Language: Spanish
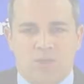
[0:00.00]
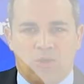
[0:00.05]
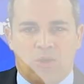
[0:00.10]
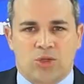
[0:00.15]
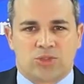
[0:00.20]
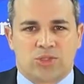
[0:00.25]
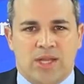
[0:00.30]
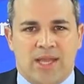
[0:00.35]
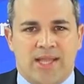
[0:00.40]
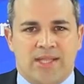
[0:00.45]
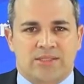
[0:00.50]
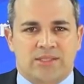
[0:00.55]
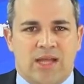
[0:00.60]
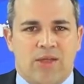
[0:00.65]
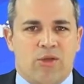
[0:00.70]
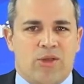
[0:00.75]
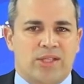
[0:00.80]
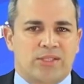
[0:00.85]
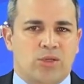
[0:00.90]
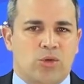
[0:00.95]
Los
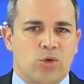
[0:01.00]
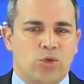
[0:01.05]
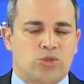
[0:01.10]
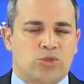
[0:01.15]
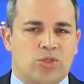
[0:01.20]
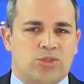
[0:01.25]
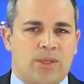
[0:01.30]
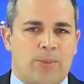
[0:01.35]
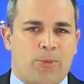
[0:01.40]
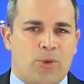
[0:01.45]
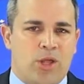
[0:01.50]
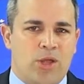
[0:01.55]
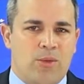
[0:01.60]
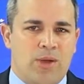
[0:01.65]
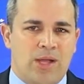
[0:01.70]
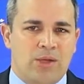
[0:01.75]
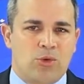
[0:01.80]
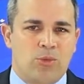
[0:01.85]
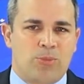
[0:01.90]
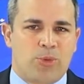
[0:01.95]
legisladores rusos
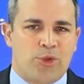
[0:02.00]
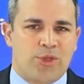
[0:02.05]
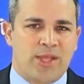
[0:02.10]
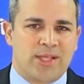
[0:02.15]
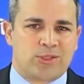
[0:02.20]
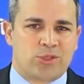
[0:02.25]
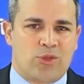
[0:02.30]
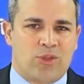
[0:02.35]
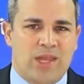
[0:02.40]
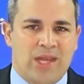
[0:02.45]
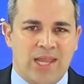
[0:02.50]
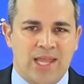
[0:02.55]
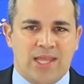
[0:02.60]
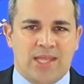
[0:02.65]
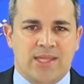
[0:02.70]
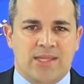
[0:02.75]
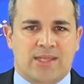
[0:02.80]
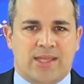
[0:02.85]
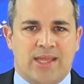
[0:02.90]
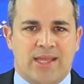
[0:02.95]
aprueban un proyecto de
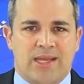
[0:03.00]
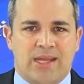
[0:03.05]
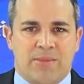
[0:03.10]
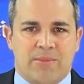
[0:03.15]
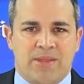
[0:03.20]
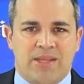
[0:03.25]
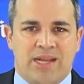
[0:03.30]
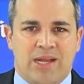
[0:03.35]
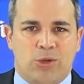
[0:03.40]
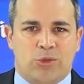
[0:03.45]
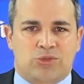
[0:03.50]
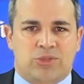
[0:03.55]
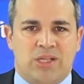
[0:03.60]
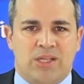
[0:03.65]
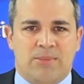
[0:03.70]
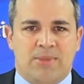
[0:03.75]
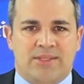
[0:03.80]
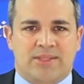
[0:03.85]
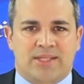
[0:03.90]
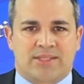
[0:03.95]
ley que elimina los
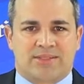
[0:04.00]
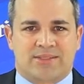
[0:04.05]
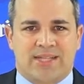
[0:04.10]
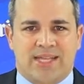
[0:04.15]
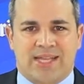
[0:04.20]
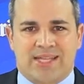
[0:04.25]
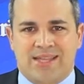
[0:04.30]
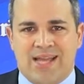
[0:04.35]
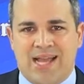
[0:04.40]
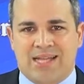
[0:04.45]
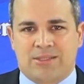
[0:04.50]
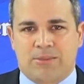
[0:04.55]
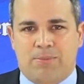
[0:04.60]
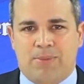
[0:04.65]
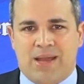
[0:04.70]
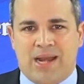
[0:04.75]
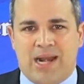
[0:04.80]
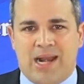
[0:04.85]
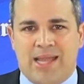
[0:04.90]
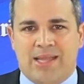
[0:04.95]
límites de edad
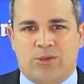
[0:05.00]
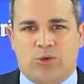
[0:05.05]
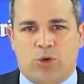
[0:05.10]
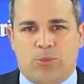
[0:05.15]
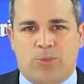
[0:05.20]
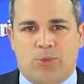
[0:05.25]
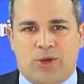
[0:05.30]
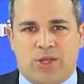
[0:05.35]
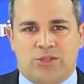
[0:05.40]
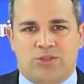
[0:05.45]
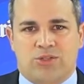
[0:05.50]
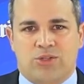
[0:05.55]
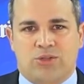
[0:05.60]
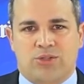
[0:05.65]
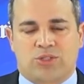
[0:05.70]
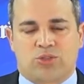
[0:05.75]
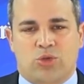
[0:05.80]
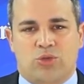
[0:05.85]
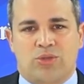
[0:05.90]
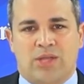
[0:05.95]
para la
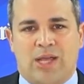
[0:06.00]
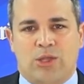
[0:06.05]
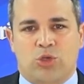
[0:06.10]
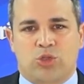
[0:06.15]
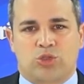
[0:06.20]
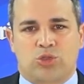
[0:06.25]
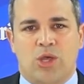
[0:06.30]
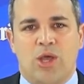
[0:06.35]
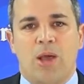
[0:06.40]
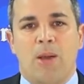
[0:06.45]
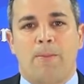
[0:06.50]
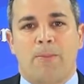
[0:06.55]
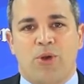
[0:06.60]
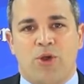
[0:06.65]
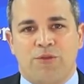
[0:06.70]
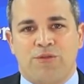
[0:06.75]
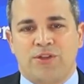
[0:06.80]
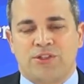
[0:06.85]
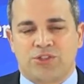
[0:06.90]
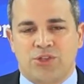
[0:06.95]
incorporación de soldados
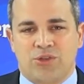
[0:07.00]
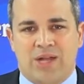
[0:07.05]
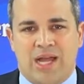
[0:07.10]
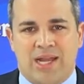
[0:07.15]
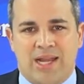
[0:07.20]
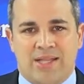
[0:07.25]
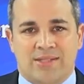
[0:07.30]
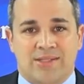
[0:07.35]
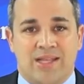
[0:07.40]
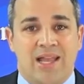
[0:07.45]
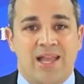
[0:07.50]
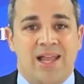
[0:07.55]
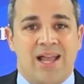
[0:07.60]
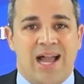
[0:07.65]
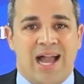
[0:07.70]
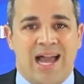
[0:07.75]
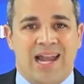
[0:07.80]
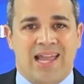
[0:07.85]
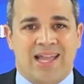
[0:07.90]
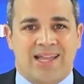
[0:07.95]
profesionales
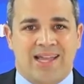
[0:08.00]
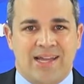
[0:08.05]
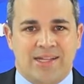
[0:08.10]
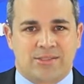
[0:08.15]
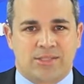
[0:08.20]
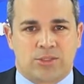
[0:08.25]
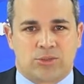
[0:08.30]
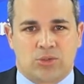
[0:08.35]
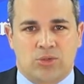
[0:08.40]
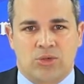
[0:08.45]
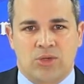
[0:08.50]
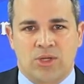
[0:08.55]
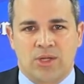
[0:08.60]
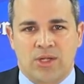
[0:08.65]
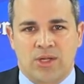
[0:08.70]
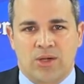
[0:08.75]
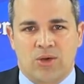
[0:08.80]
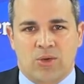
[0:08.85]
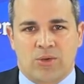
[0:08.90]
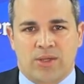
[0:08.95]
al ejército,
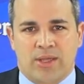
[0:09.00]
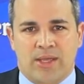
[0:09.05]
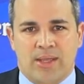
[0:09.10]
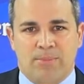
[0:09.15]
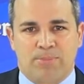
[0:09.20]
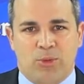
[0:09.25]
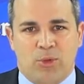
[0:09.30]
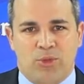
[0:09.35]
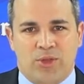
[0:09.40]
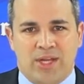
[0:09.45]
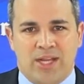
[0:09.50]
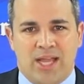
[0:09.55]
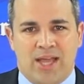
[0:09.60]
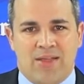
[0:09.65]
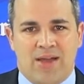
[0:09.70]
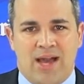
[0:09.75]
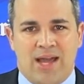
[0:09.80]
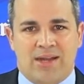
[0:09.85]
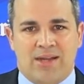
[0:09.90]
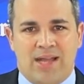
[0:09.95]
lo que
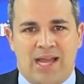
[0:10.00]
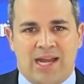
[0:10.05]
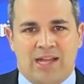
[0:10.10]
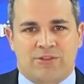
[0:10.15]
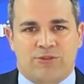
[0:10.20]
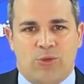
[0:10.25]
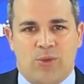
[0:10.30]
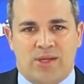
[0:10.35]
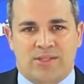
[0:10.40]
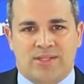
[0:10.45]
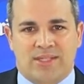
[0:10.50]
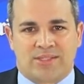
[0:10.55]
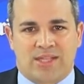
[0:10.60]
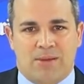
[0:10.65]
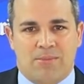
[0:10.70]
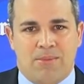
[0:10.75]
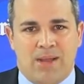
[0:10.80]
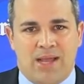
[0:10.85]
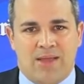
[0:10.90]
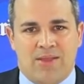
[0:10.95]
podría dar a las Fuerzas
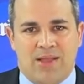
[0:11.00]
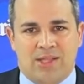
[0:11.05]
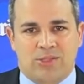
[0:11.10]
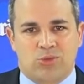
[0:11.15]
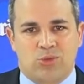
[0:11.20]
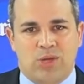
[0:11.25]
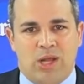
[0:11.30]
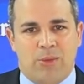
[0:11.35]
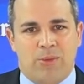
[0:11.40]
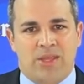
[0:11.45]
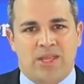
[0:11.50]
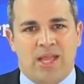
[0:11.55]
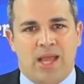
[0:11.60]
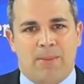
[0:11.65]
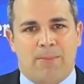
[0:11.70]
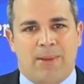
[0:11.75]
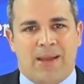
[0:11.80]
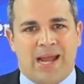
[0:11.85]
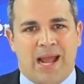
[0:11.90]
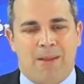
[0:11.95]
Armadas una
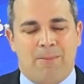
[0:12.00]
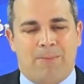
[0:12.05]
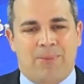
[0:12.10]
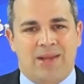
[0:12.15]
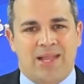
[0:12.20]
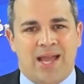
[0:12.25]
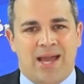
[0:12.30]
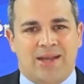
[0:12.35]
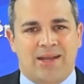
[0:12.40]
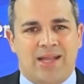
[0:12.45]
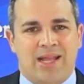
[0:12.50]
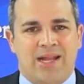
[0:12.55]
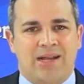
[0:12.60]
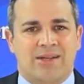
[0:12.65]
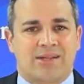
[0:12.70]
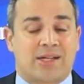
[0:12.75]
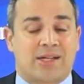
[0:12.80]
vía para ampliar el